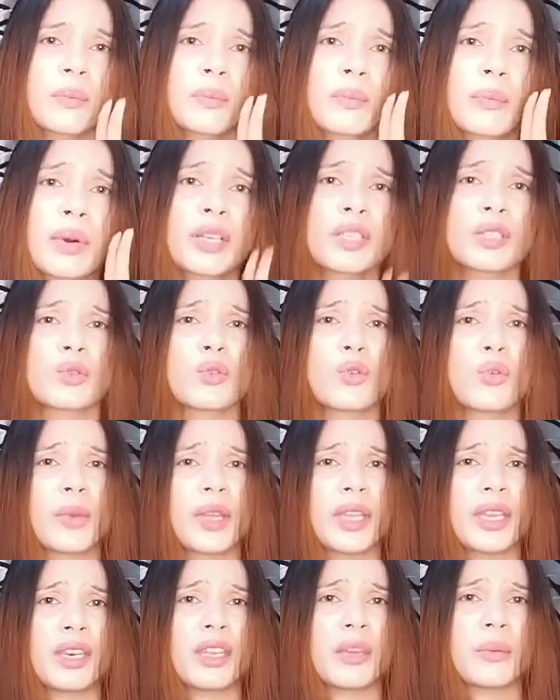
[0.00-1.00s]
बस दो
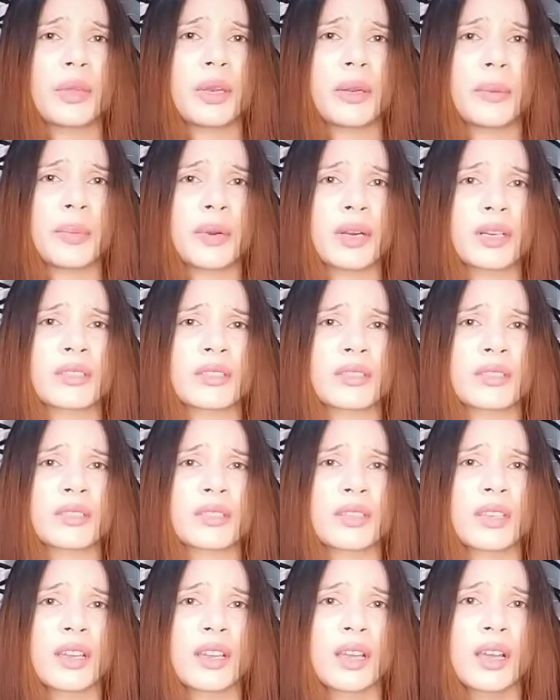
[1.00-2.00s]
महीने है मेरे पास
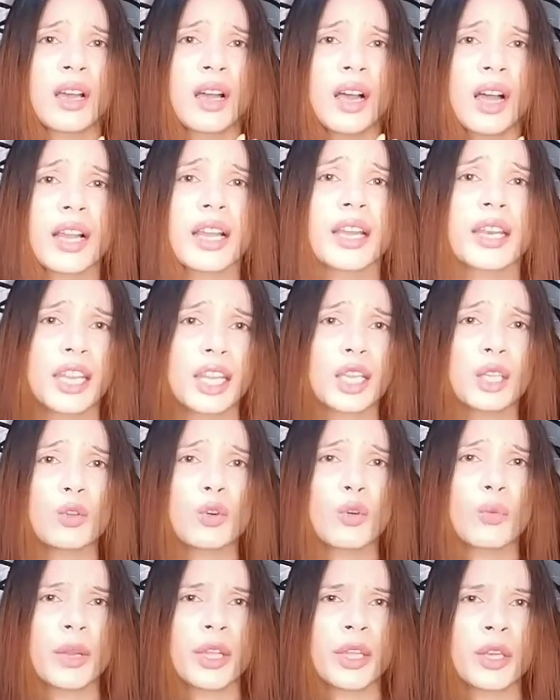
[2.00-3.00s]
अगर इन
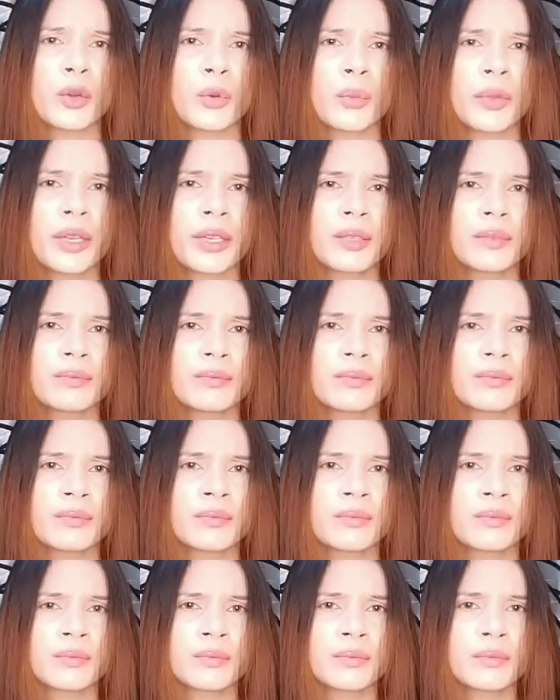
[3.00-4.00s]
दो महीनों में
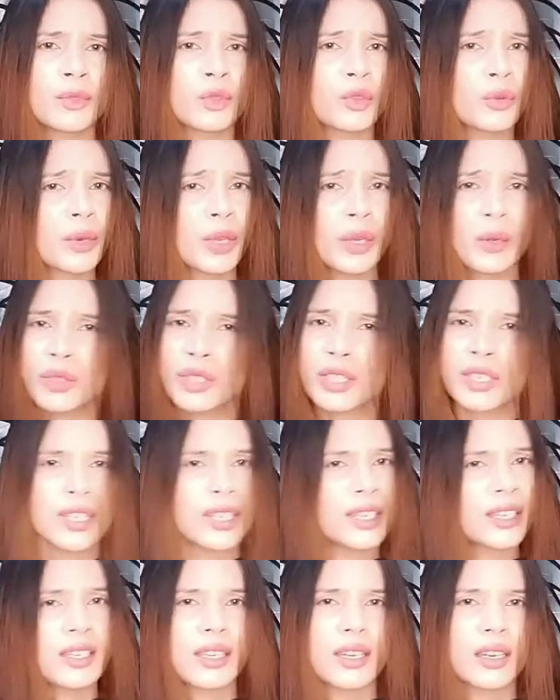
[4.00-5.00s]
तुमने कुछ नहीं
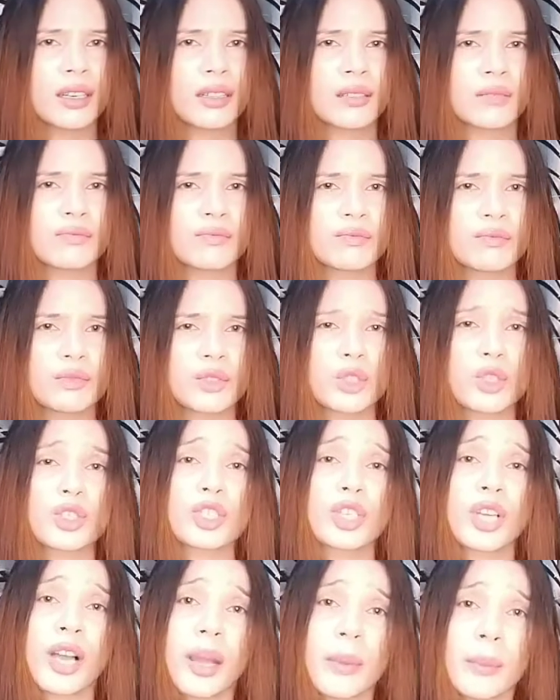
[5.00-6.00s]
किया ना तो
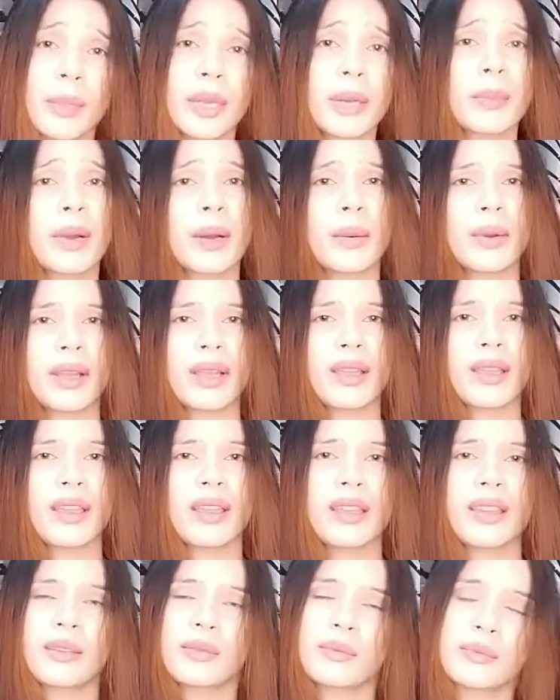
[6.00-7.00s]
जहाँ मेरे बाबा
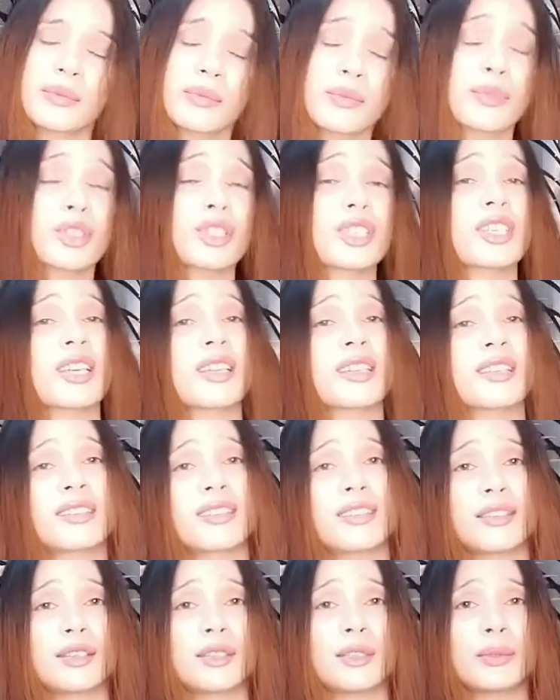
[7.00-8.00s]
कहेंगे मुझे शादी
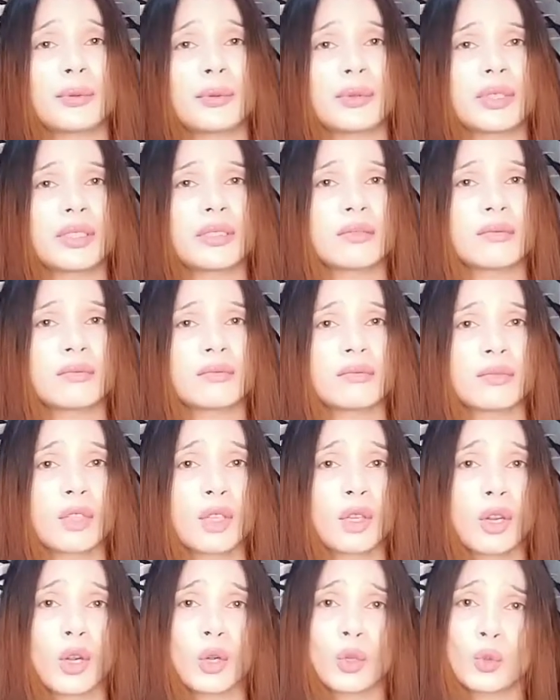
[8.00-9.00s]
करनी है
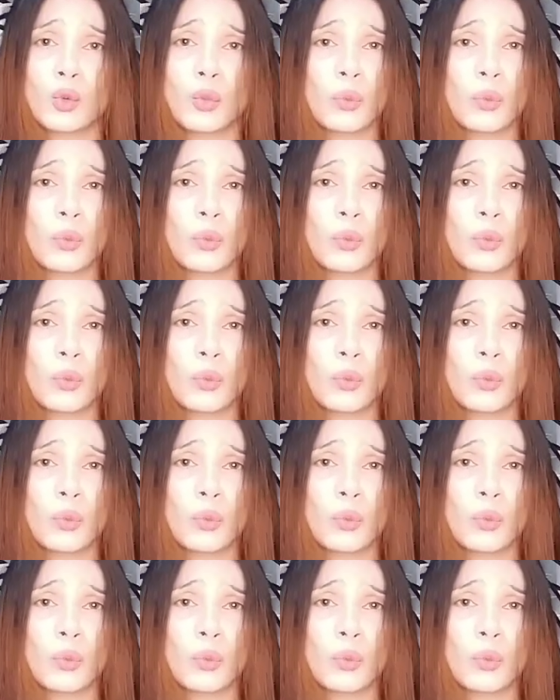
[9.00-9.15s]
और तुम